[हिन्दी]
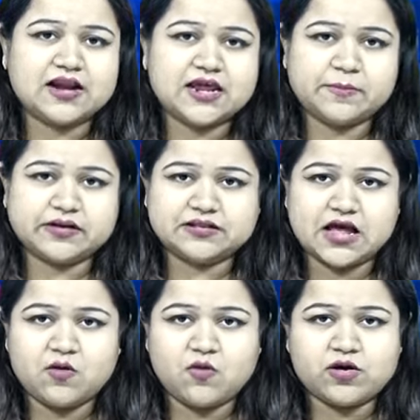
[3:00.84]
हालिया
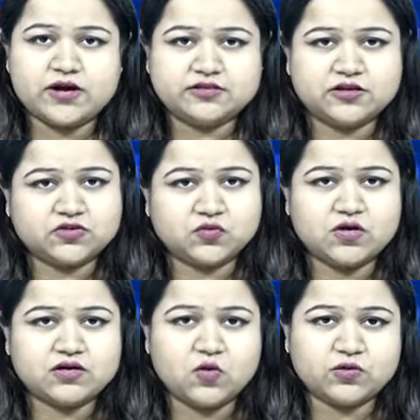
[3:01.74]
बदलाव और
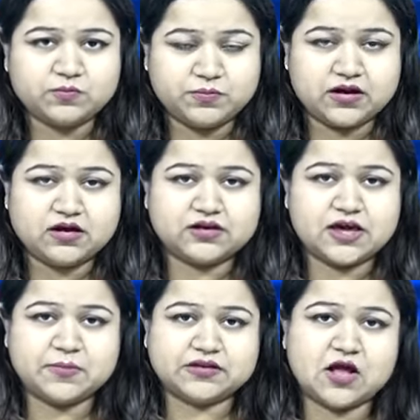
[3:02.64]
नेतृत्व को
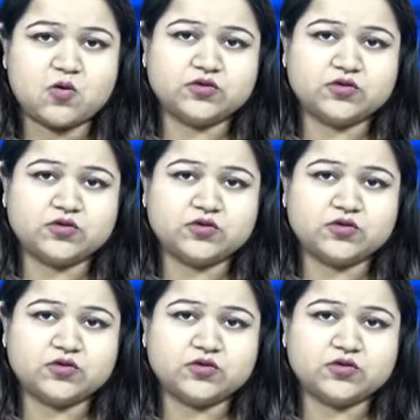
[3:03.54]
के बदलाव